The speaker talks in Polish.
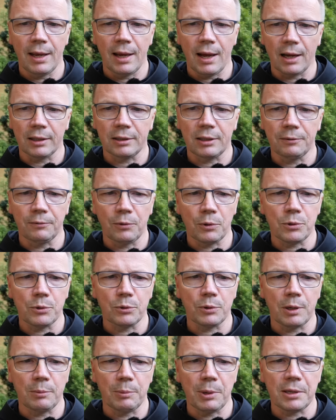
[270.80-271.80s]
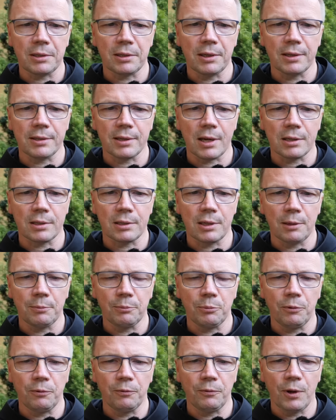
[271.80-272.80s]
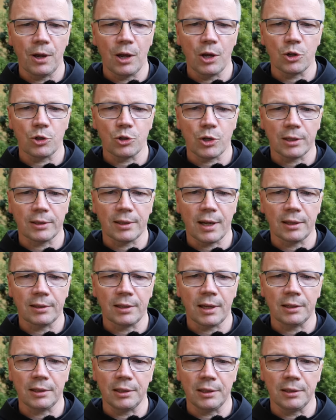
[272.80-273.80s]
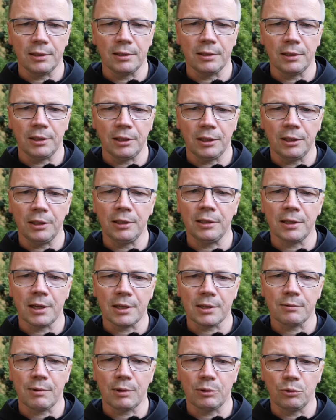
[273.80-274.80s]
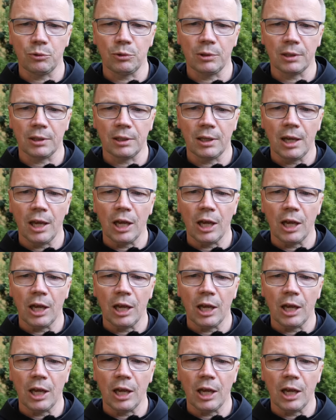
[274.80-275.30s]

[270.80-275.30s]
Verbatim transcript: a Ty, wodzu niebieskich zastępów, szatana in, i inne złe duchy,